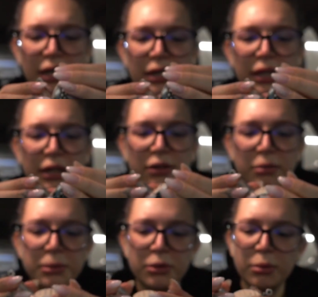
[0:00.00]
ah ecco
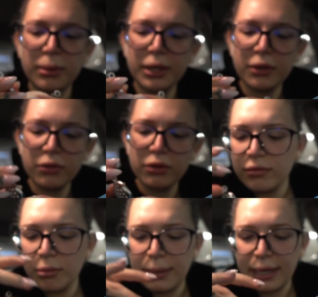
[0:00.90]
almeno l'ho aperto
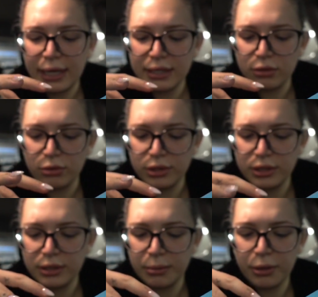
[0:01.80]
vabbè a caso lo
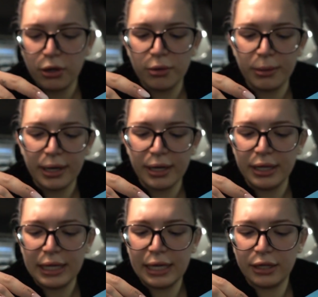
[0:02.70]
sistemerò magari
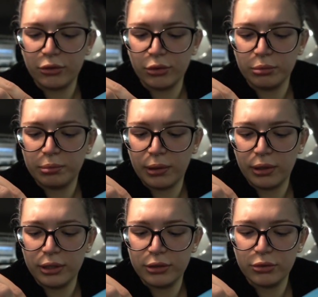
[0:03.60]
gli gratto un
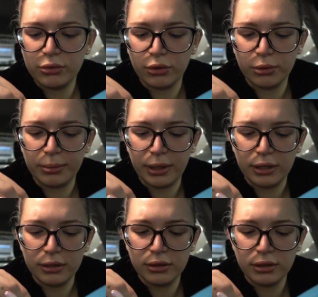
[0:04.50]
po' il
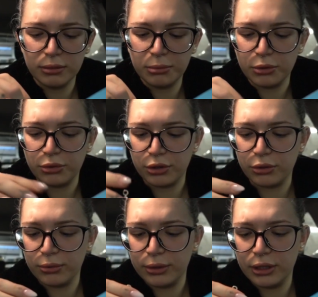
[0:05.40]
sopra almeno si
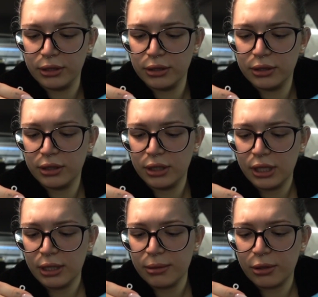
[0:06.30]
chiude
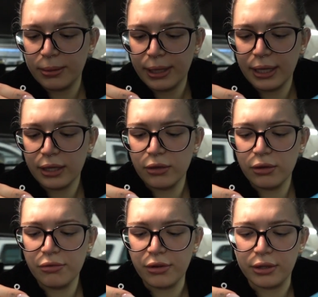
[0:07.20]
come
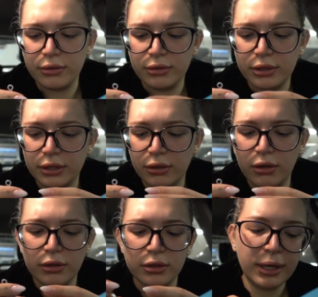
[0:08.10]
cacchio li fanno sti
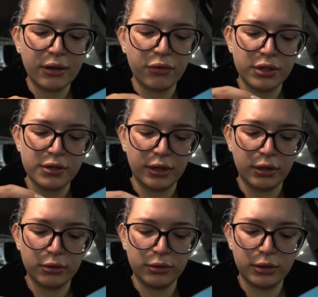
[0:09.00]
cosi? Non è che forse va
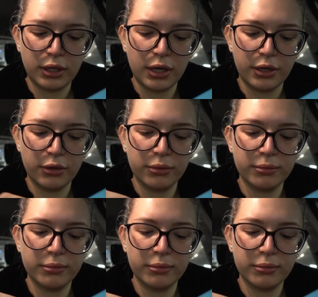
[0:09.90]
al contrario